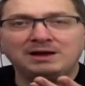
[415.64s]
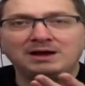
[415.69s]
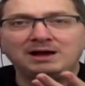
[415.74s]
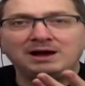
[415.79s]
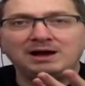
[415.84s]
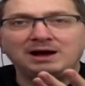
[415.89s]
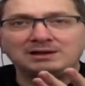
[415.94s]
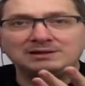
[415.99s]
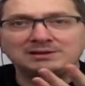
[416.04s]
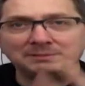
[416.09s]

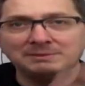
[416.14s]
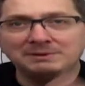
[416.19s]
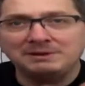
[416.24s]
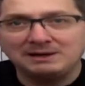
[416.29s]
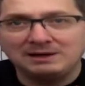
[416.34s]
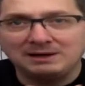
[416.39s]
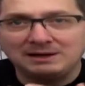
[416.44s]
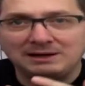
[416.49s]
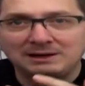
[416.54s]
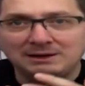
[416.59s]
Tabii
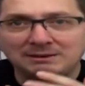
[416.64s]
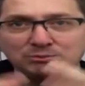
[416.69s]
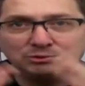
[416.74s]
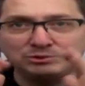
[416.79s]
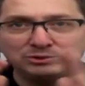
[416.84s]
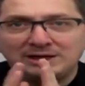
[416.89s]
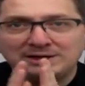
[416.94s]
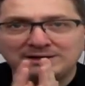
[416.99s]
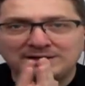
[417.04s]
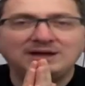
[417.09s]
e,
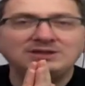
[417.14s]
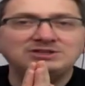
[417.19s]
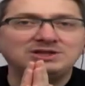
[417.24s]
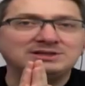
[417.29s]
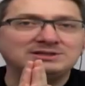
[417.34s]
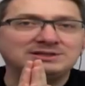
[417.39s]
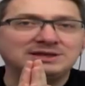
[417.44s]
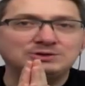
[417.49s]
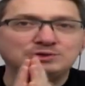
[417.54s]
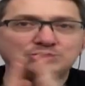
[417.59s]
bunlar
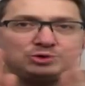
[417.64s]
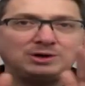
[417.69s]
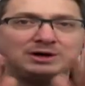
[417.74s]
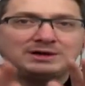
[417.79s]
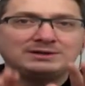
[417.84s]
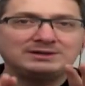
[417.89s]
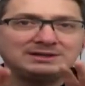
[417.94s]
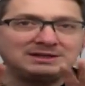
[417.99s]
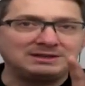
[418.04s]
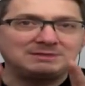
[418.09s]
gerçekten şu
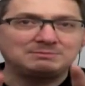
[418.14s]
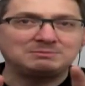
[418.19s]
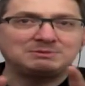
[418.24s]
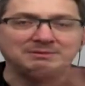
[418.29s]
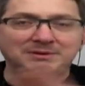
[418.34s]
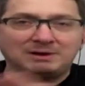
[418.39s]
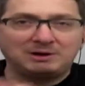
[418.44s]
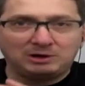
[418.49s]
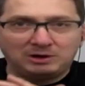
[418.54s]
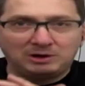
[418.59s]
anda dediğim gibi
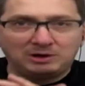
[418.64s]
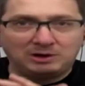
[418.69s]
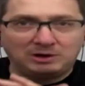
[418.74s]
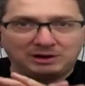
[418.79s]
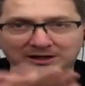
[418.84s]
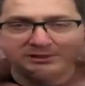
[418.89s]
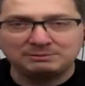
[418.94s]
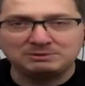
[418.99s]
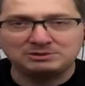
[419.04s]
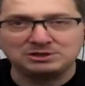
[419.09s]

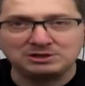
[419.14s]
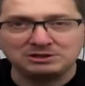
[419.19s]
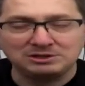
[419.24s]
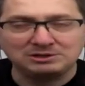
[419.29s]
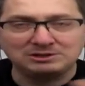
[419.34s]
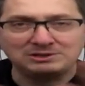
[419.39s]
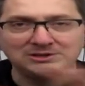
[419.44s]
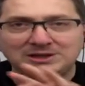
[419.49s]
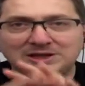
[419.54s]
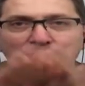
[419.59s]
herhangi bir şey
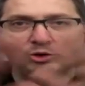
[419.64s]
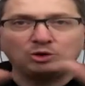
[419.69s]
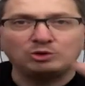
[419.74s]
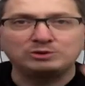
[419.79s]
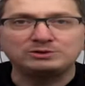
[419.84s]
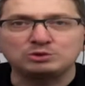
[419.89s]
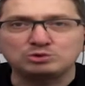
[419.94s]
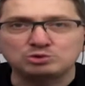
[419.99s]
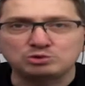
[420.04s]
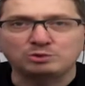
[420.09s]
ne
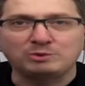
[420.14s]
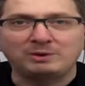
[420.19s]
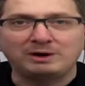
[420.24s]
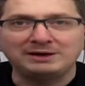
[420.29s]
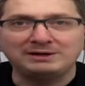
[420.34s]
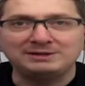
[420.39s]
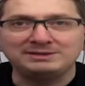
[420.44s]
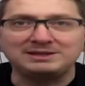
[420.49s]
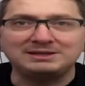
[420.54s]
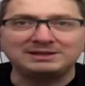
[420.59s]
gölde su var
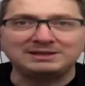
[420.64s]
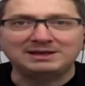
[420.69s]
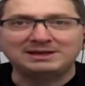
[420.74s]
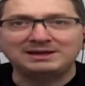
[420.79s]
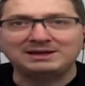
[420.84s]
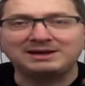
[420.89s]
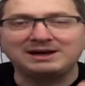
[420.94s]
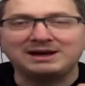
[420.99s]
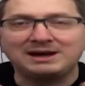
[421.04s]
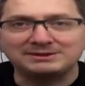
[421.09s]
ne de
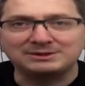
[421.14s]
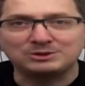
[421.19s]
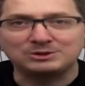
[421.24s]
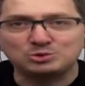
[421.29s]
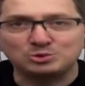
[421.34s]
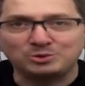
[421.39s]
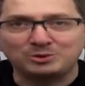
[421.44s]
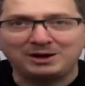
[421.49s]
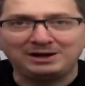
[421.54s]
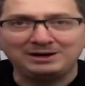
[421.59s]
nehirlerde
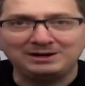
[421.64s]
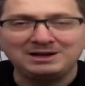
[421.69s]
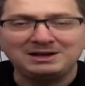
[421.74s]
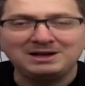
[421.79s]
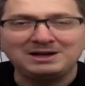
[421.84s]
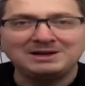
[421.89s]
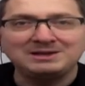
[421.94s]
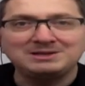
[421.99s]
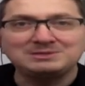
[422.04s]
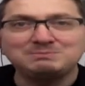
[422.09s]
su var.
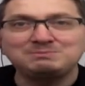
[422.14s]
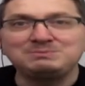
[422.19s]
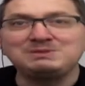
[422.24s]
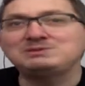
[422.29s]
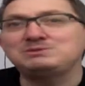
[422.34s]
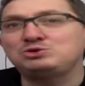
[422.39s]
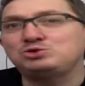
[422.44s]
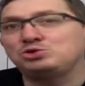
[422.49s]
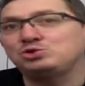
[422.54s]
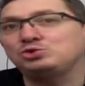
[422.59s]

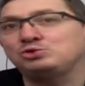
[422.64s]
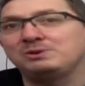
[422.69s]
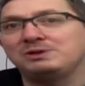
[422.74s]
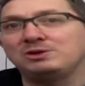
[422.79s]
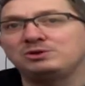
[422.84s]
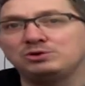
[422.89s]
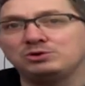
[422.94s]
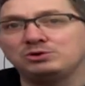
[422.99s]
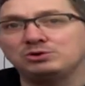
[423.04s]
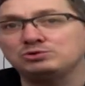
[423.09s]
Biz şunu
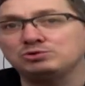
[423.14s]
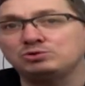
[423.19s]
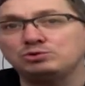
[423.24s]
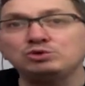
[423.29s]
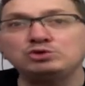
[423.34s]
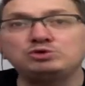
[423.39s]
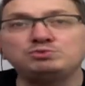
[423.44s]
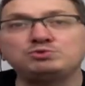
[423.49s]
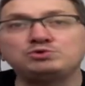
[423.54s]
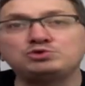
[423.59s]
biliyoruz
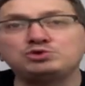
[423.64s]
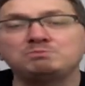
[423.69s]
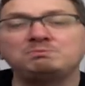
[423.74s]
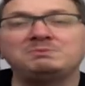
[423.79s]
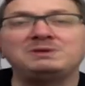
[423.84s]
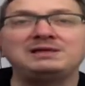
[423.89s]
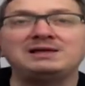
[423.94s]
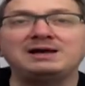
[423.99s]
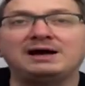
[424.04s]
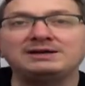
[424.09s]
3,5
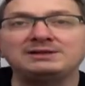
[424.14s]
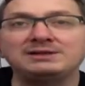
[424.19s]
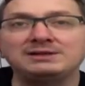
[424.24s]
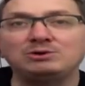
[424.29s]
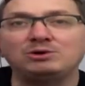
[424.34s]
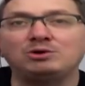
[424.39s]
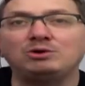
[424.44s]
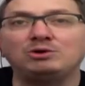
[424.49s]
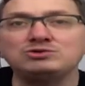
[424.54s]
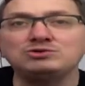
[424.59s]
milyar yıl
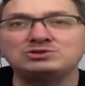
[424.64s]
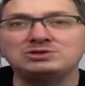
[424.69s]
önce